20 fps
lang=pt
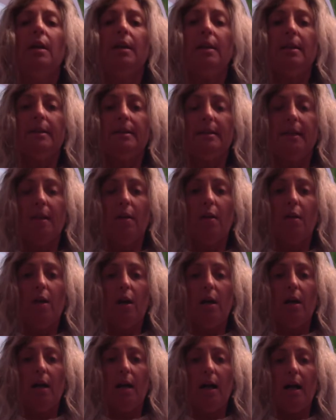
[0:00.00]
Você
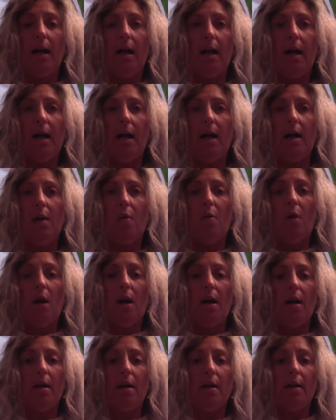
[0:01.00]
coloca
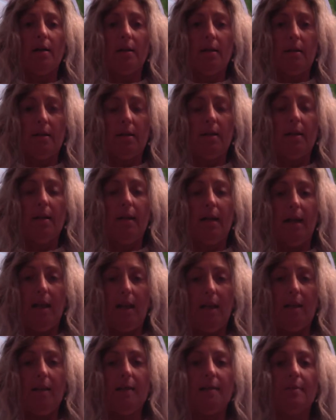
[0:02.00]
água
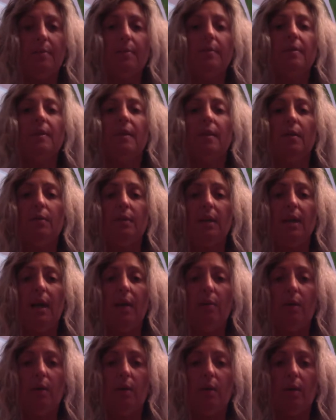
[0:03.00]
neles. Se não tem
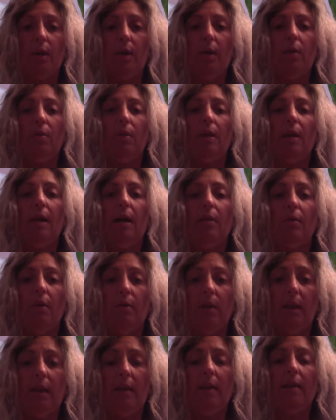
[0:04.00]
água do rio nem água
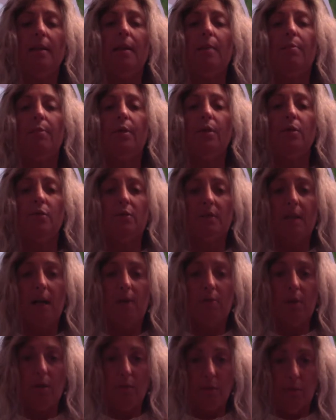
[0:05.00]
bendita, pode usar
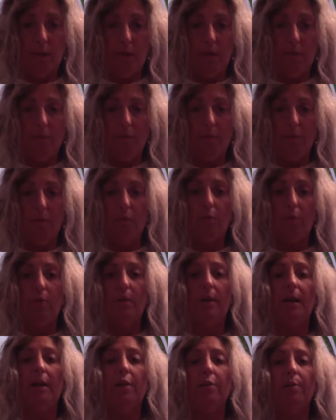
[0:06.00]
água do grifo.
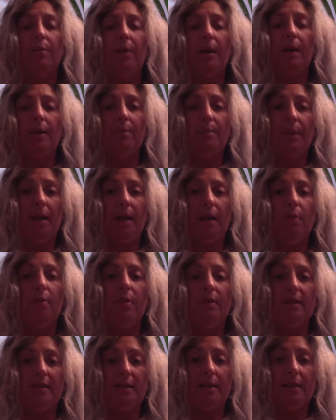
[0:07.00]
Cuidado para a água
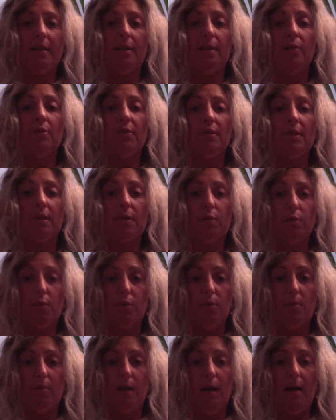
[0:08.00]
não ser
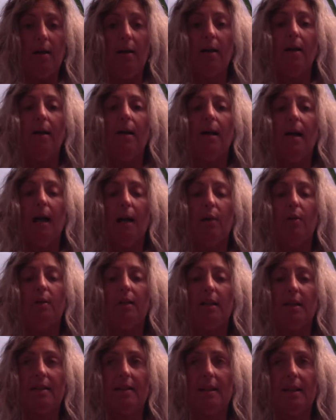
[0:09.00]
túrbia. A água
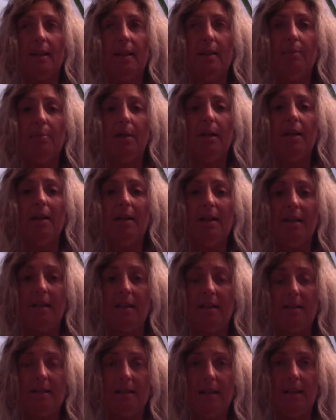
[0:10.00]
tem que ser limpa e
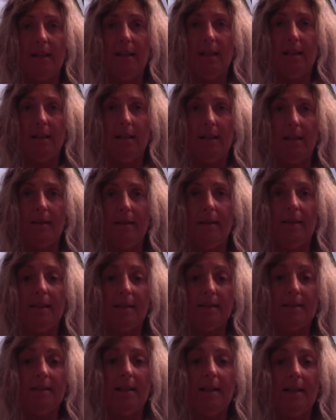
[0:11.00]
cristalina
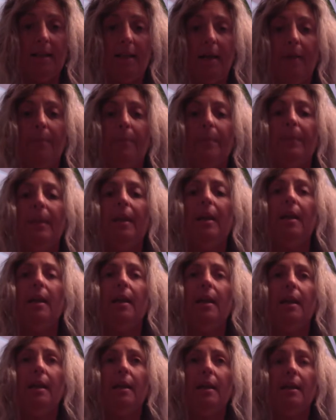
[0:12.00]
cristalina.
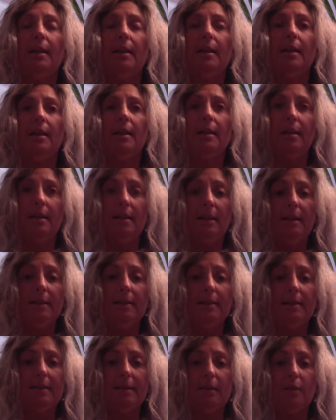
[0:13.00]
E
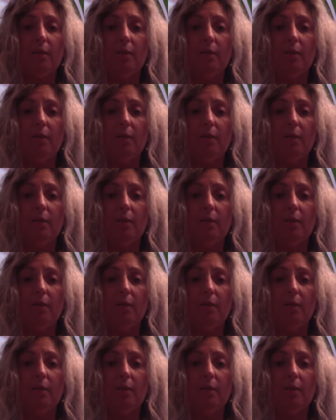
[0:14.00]
nesses cinco